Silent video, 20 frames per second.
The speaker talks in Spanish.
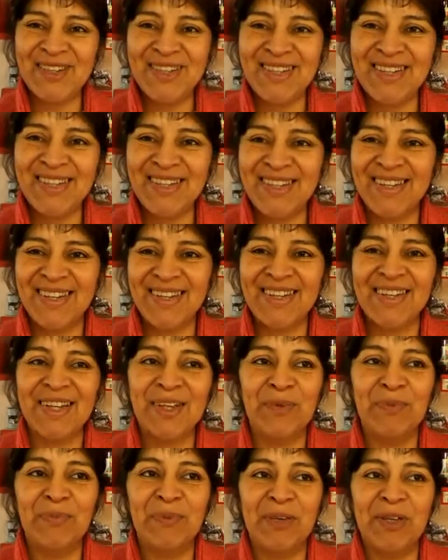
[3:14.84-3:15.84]
sí, que es el
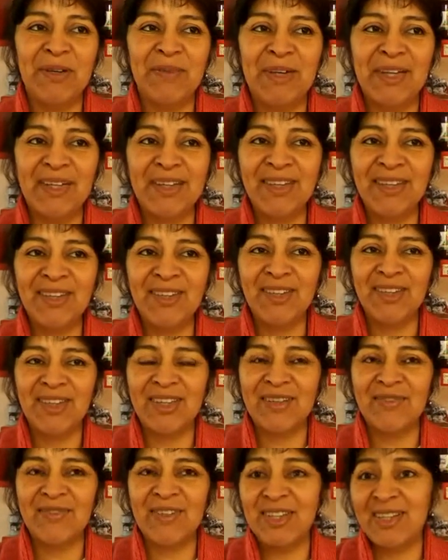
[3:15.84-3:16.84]
grupo del banquito, que
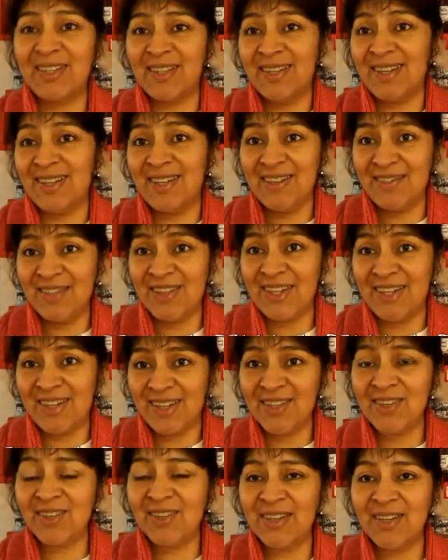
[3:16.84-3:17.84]
también está a nivel
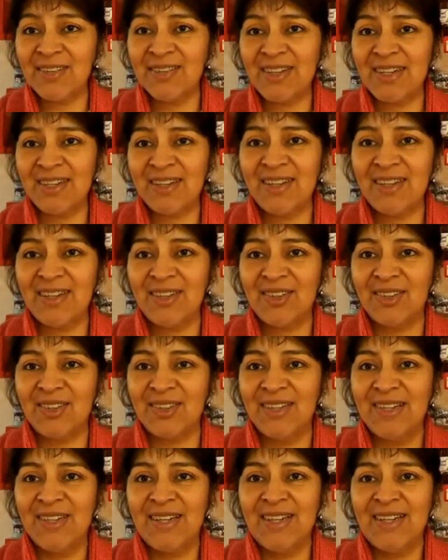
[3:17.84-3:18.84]
nación el banquito.
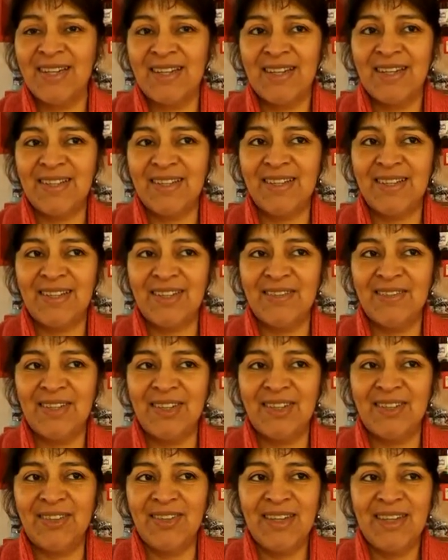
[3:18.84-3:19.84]
Así que
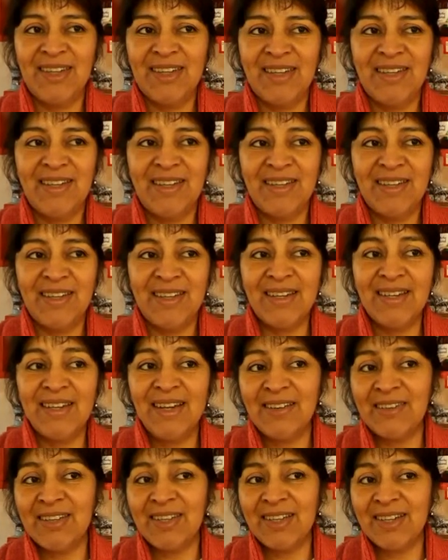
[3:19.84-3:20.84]
bueno, eh,
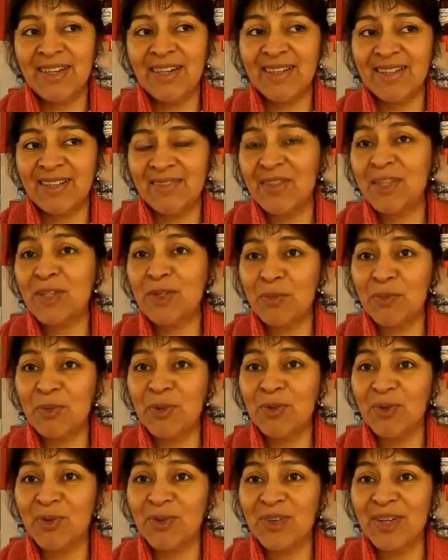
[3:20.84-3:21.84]
la ventaja que también son
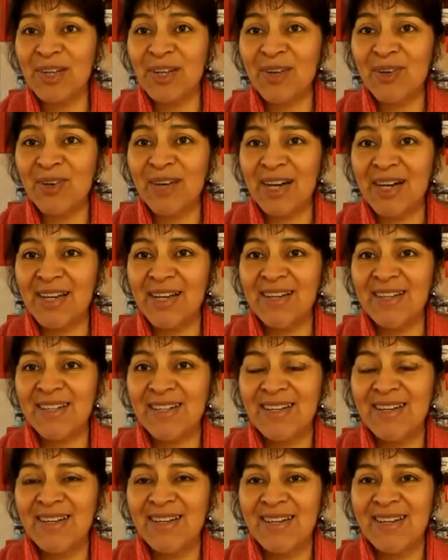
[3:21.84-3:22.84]
productores
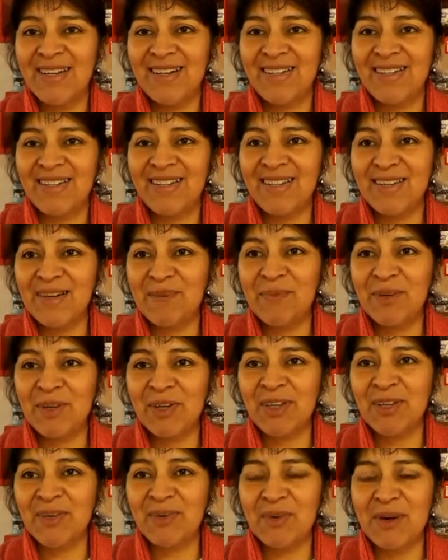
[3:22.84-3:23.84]
locales, así que de a
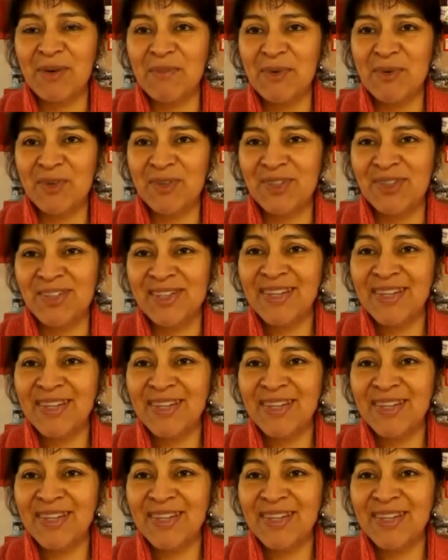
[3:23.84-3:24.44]
poquitos vamos